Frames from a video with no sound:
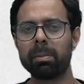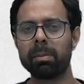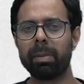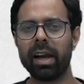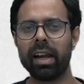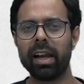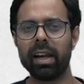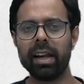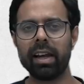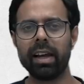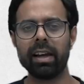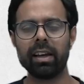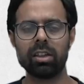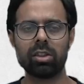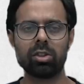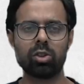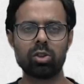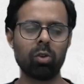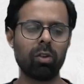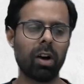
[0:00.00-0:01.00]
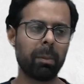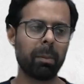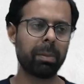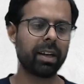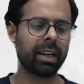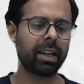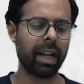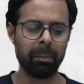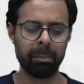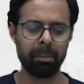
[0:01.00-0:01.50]
से पहले जो वहाँ
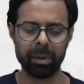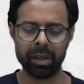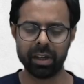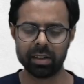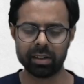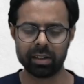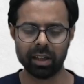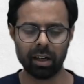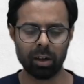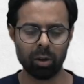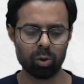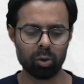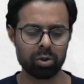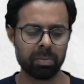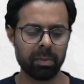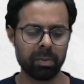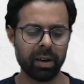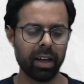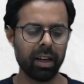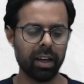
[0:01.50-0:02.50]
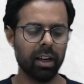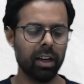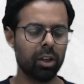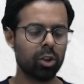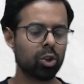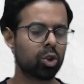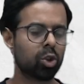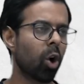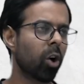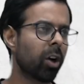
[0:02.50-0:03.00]
पे टाइम पीरियड था उसमें
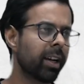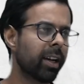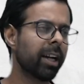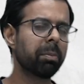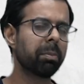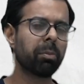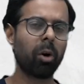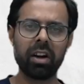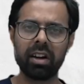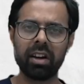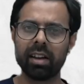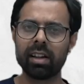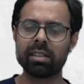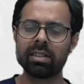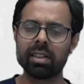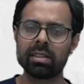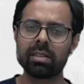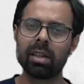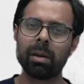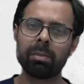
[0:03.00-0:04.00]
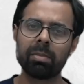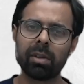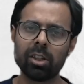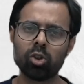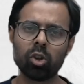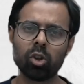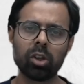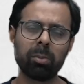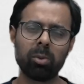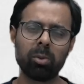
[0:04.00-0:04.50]
शॉगनेट पॉलिटिकल सिस्टम था
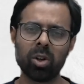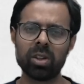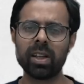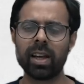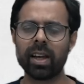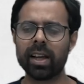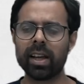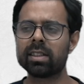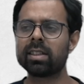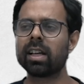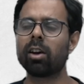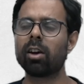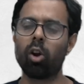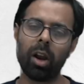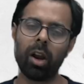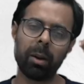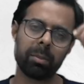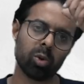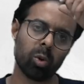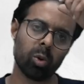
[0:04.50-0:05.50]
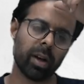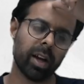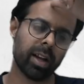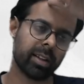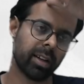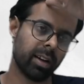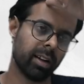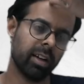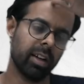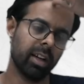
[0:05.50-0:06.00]
जो कि पूरी तरीके से कोलेप्स हो गया
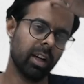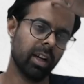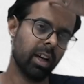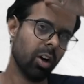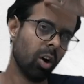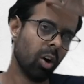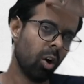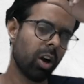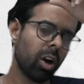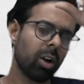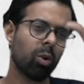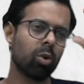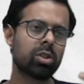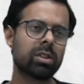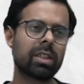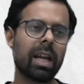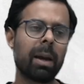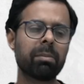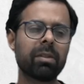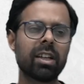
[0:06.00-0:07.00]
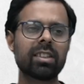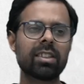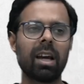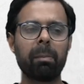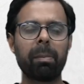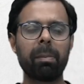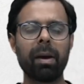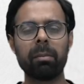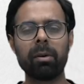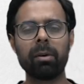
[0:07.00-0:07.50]
था और उस टाइम तक
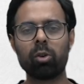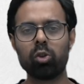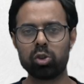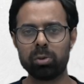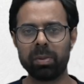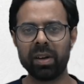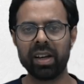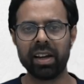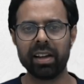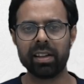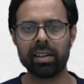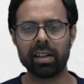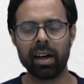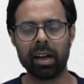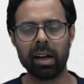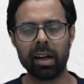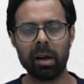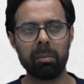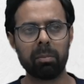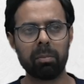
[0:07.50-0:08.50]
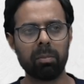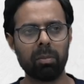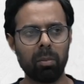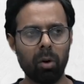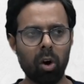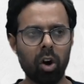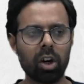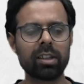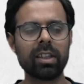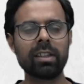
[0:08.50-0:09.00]
जापान में कुछ भी नहीं था ना
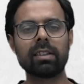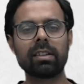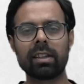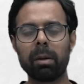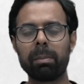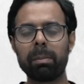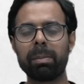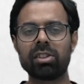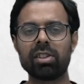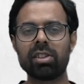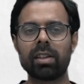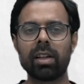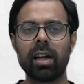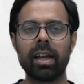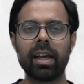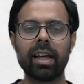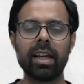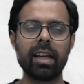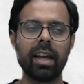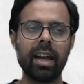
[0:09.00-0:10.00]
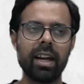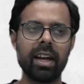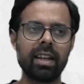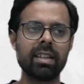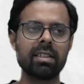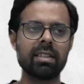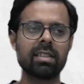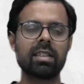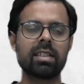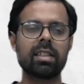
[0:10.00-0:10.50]
बहुत ही ज़्यादा पीछे था लेकिन
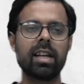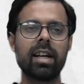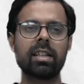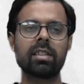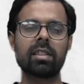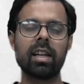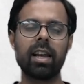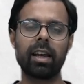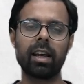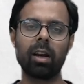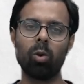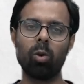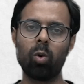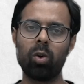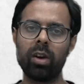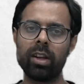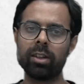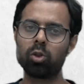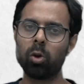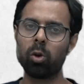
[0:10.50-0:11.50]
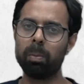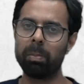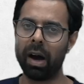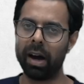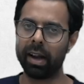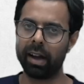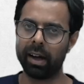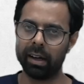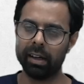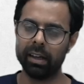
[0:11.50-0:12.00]
1868 से लेकर
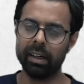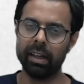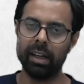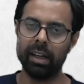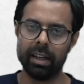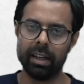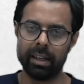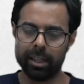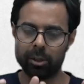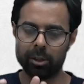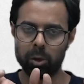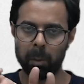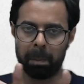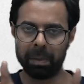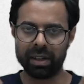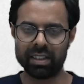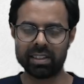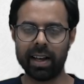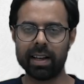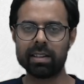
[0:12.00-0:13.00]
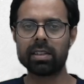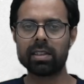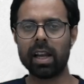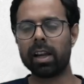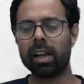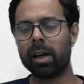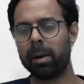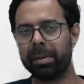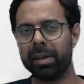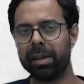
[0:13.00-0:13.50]
1912 ये जो 50
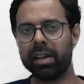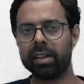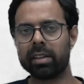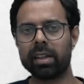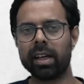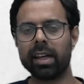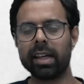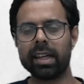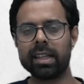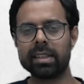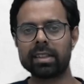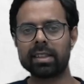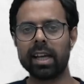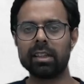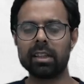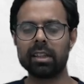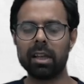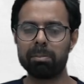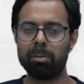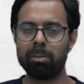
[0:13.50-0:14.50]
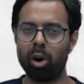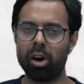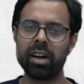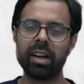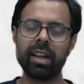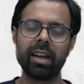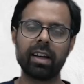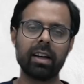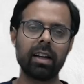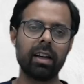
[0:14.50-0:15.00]
साल का पीरियड था इसके अंदर
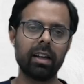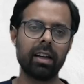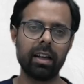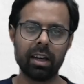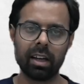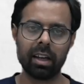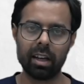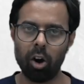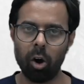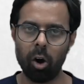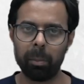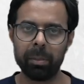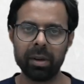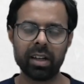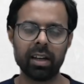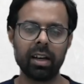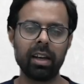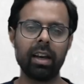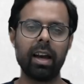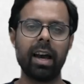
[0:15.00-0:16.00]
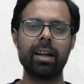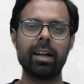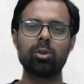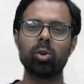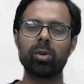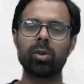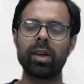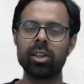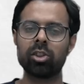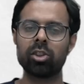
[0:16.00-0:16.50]
पॉलिटिकल इकोनॉमिकल
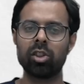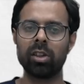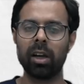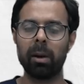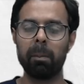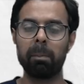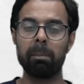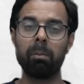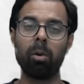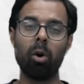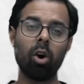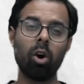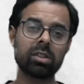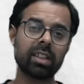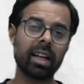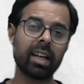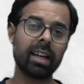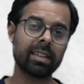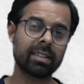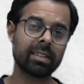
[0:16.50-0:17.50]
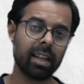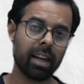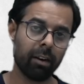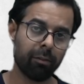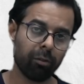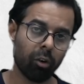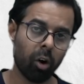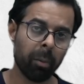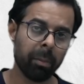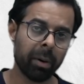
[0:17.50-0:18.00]
एजुकेशनल बहुत सारे ऐसे
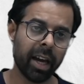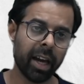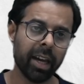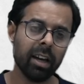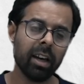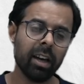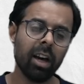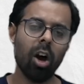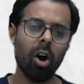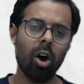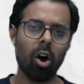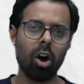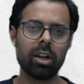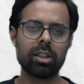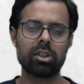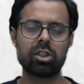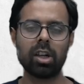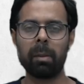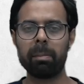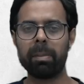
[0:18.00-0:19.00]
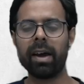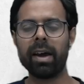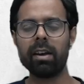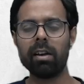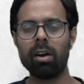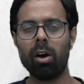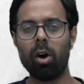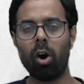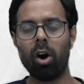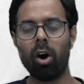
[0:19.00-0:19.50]
रिफॉर्म आए और जापान
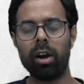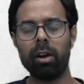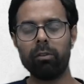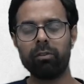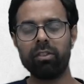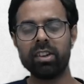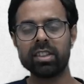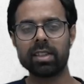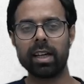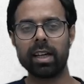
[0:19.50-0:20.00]
ऑल ऑफ ए